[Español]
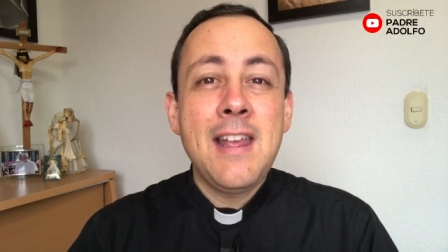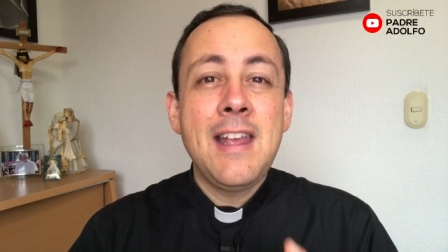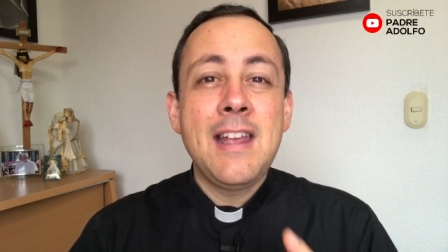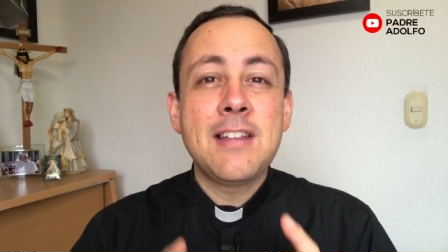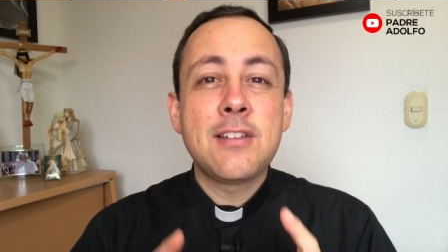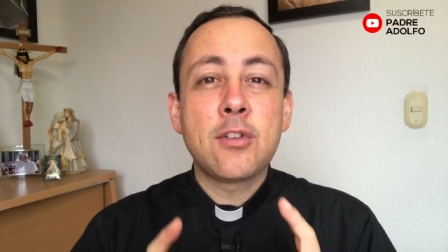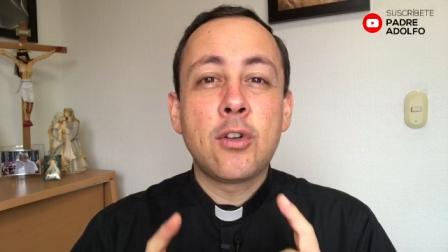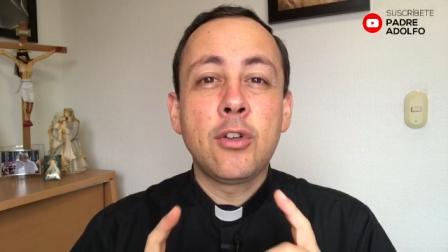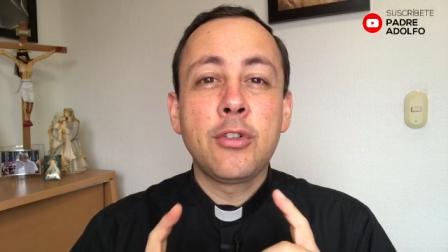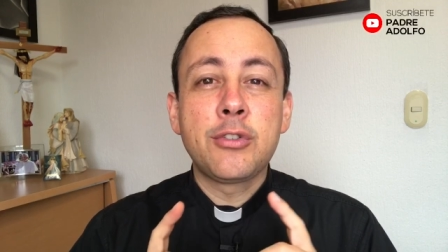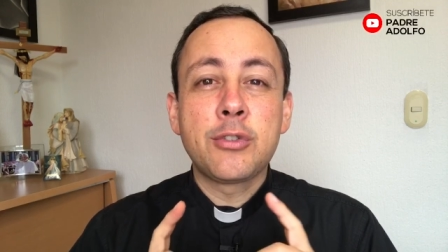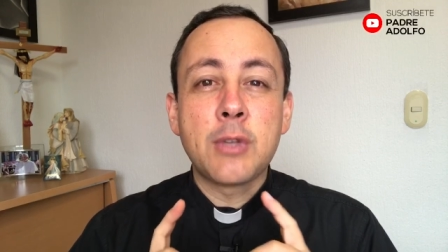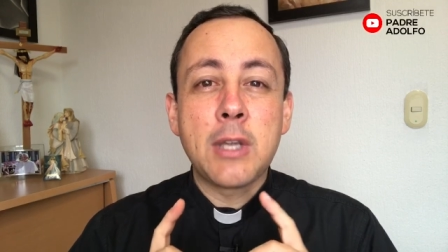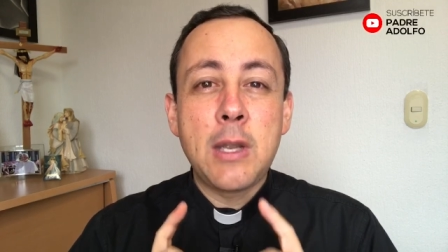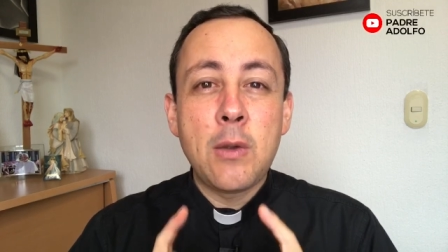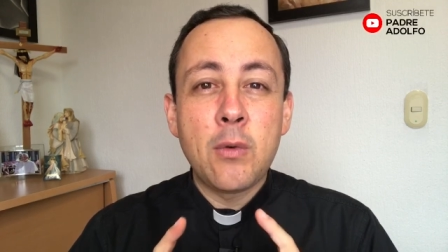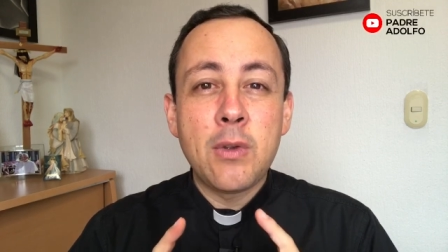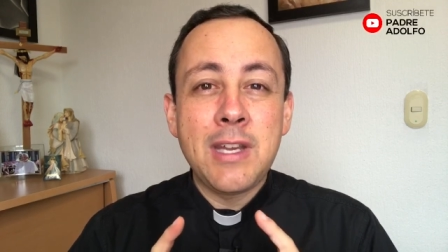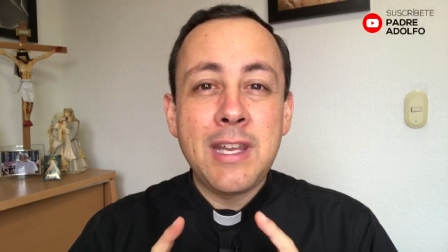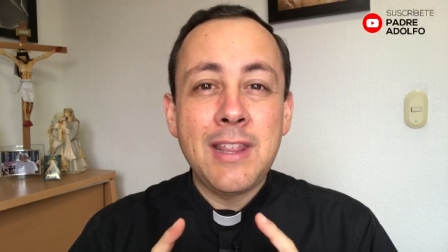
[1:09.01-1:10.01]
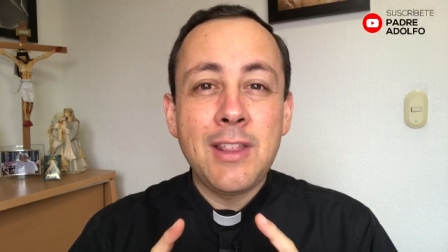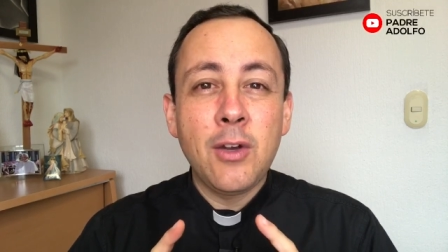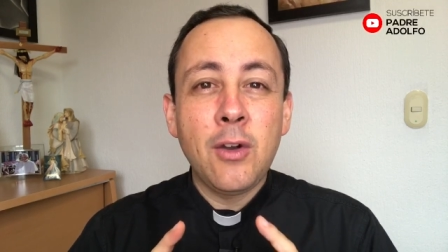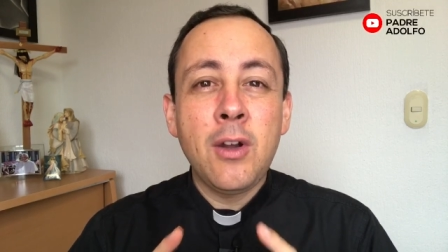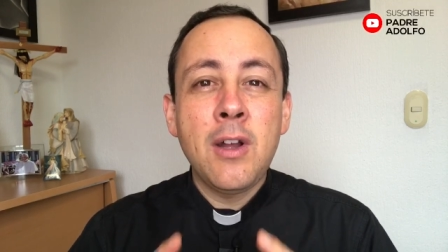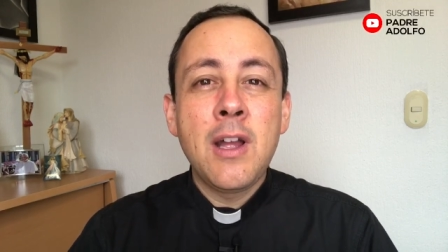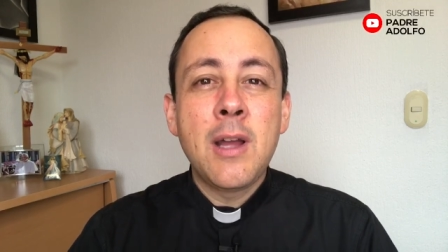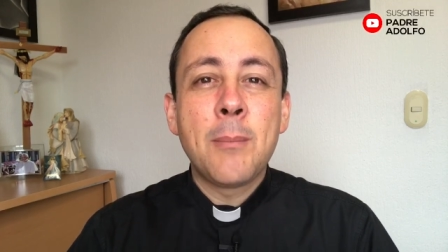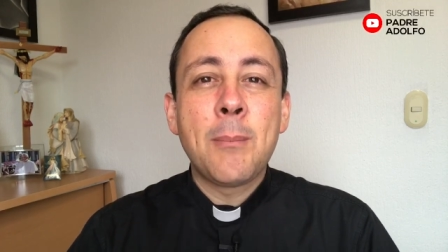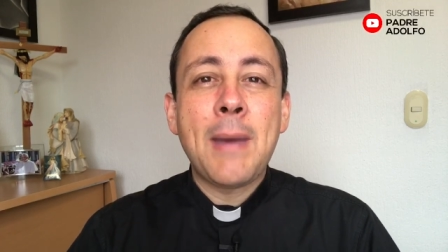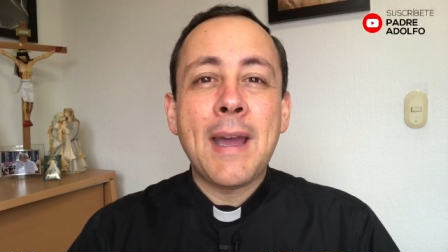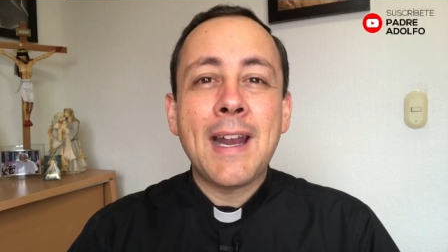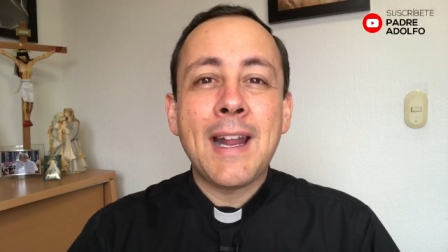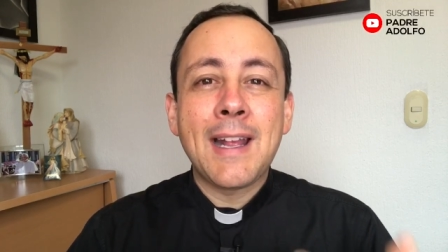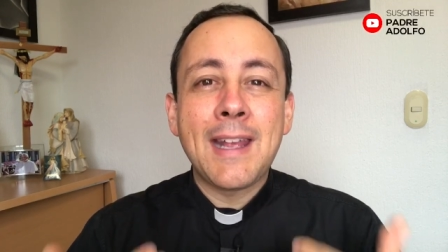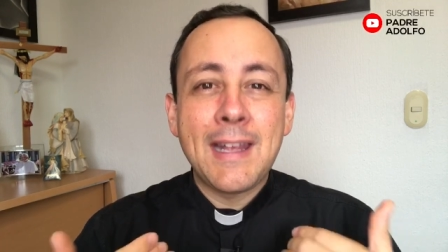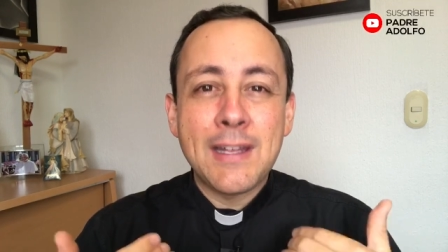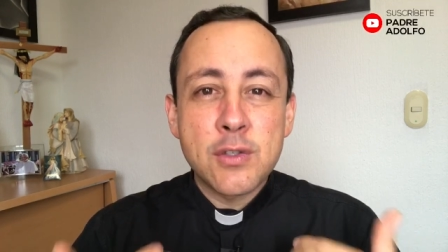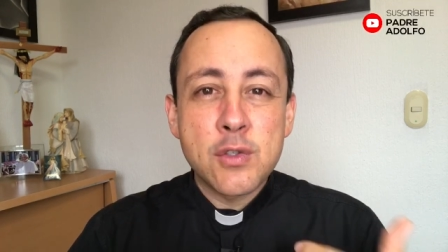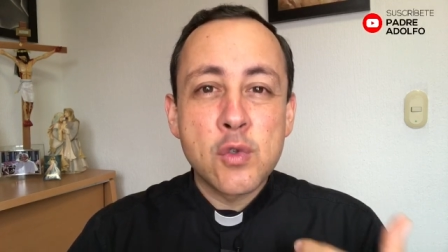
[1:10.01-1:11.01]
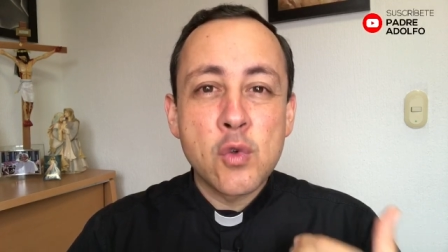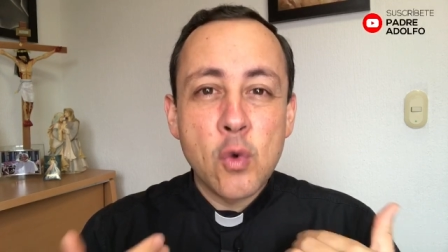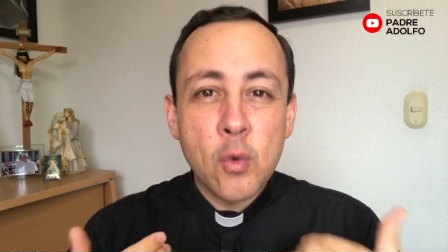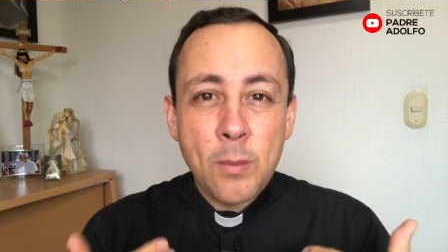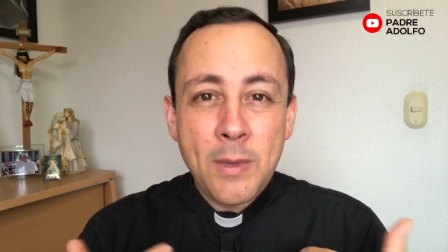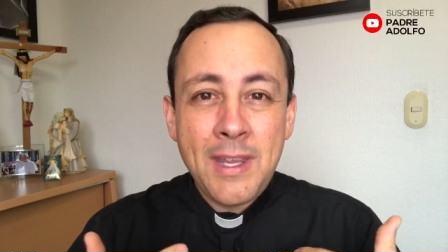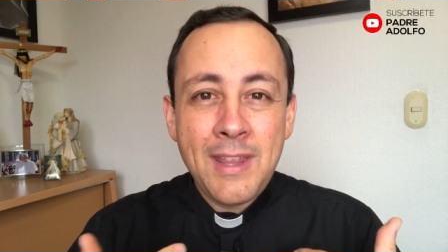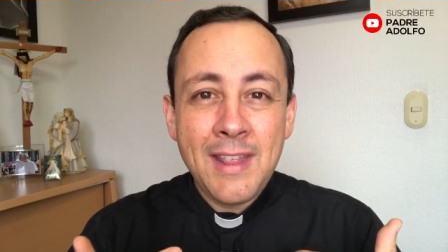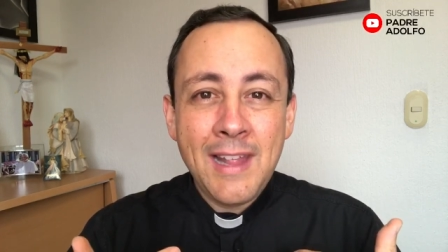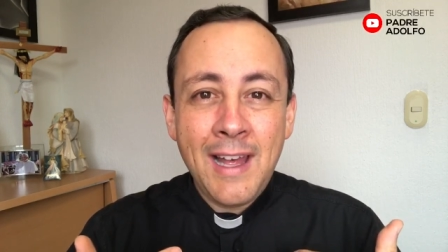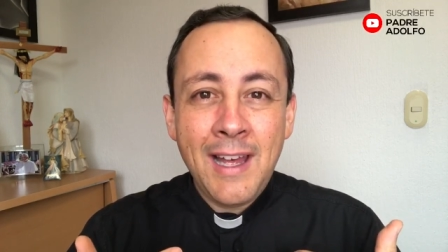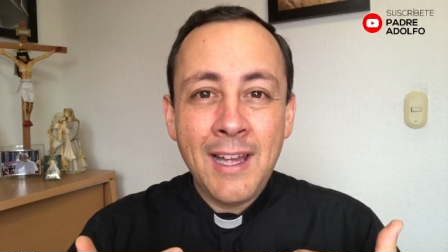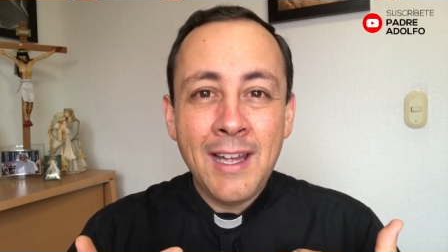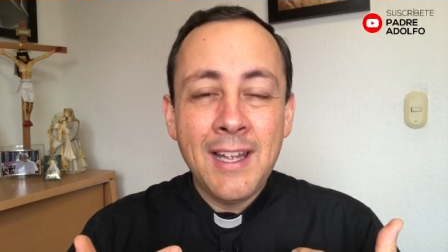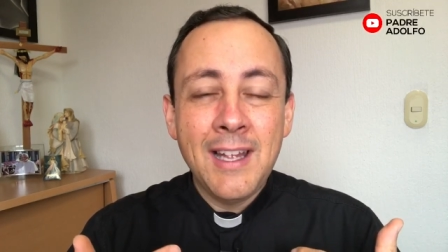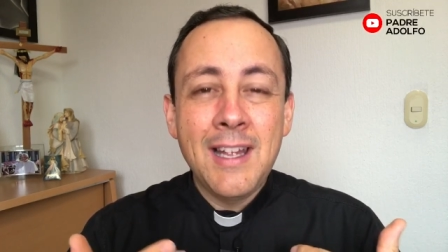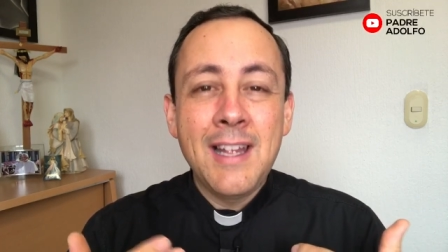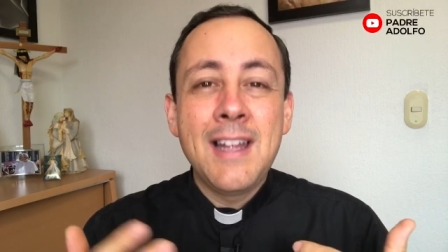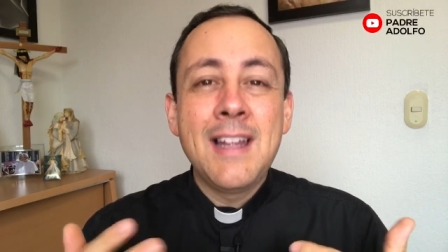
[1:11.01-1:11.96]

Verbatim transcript: es construir un nido para que su vida